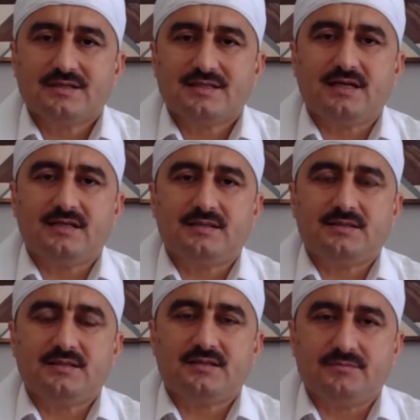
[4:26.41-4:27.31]

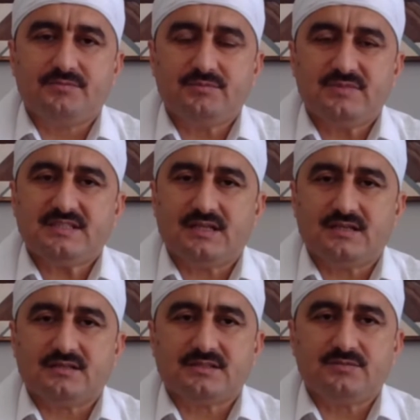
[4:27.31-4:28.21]
gayretini Rabbim bizlere
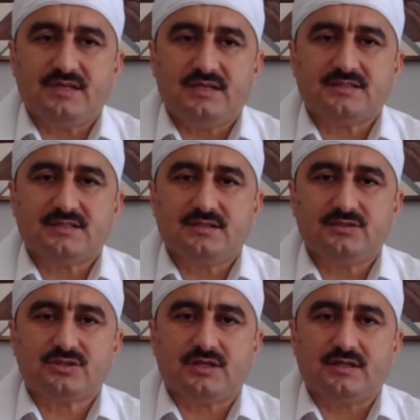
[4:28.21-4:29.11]
nasip eylesin
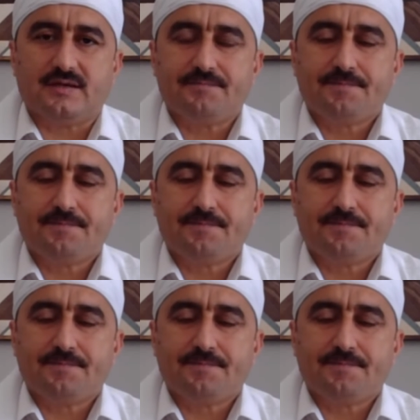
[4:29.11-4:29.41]
inşallah.